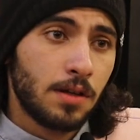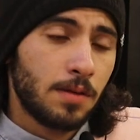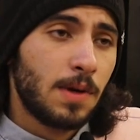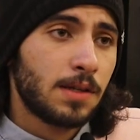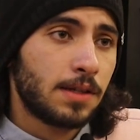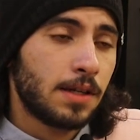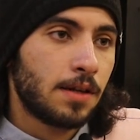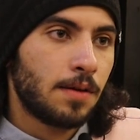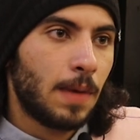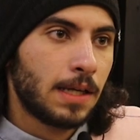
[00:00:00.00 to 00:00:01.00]
معسل
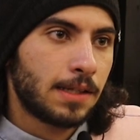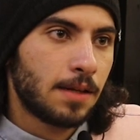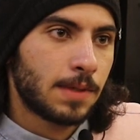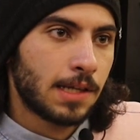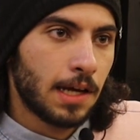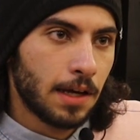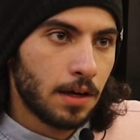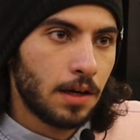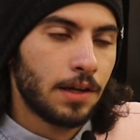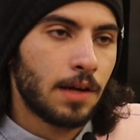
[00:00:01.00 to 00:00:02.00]
معسل
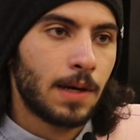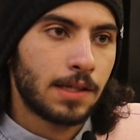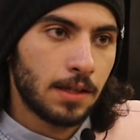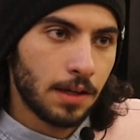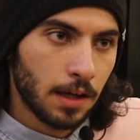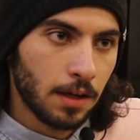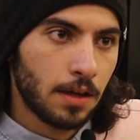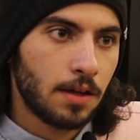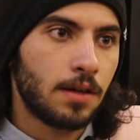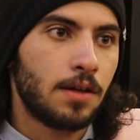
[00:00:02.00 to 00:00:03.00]
مزايا عندنا معسل نخله